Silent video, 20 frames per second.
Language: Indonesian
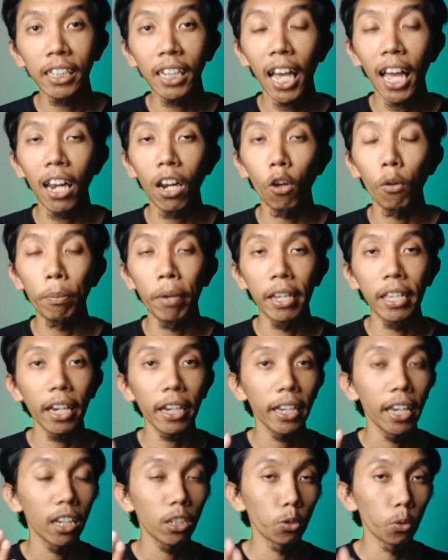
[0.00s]
Kalau banyak
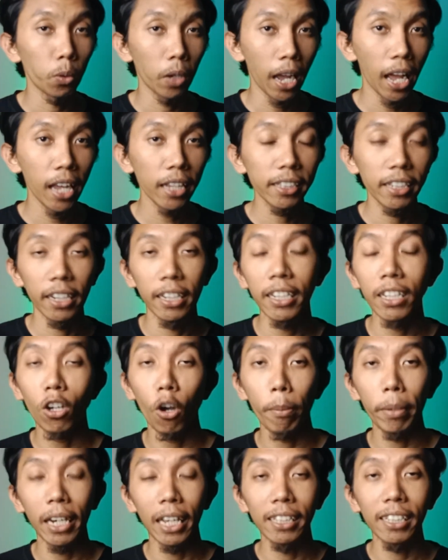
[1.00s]
yang suka, jadi
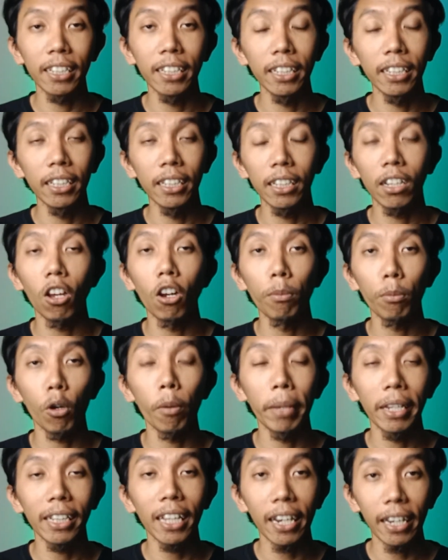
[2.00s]
komen aja di kolom
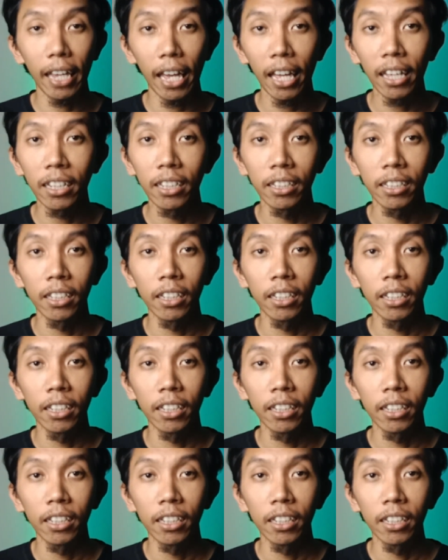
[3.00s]
komentar ya